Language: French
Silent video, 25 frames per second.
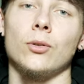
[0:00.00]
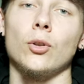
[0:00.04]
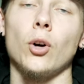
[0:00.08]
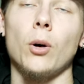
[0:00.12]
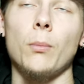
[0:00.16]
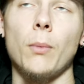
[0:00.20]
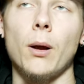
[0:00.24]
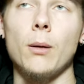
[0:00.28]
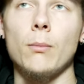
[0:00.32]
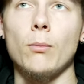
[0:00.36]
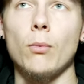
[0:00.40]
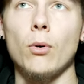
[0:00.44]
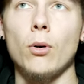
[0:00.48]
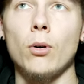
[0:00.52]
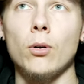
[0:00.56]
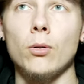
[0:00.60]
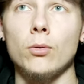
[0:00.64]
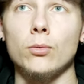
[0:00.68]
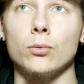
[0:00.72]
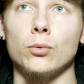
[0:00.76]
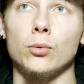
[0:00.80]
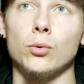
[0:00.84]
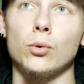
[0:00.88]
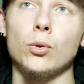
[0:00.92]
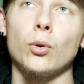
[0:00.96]

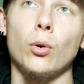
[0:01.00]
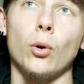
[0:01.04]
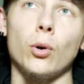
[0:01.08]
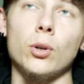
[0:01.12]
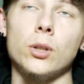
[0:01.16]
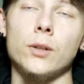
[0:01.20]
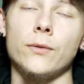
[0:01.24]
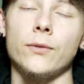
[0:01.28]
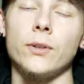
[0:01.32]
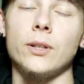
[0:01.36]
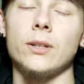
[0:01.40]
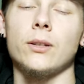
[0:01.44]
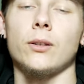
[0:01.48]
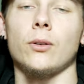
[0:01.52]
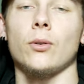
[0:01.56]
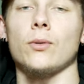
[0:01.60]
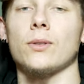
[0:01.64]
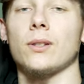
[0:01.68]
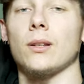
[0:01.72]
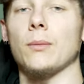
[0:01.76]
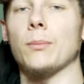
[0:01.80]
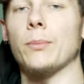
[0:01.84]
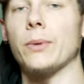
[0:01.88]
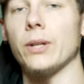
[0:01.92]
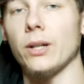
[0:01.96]
normalement, du crossfit, quand
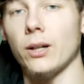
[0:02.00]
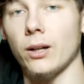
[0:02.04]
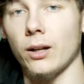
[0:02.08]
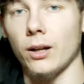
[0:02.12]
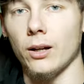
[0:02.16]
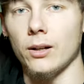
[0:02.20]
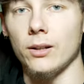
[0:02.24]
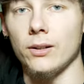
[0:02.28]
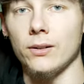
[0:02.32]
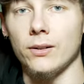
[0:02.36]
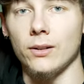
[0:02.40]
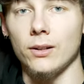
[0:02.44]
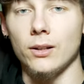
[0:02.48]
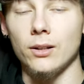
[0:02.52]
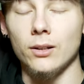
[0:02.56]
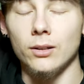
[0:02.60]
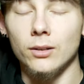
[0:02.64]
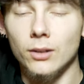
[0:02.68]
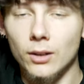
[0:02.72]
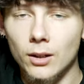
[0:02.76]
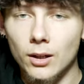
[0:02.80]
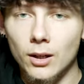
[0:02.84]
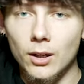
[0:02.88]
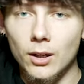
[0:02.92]
c'est bien réalisé,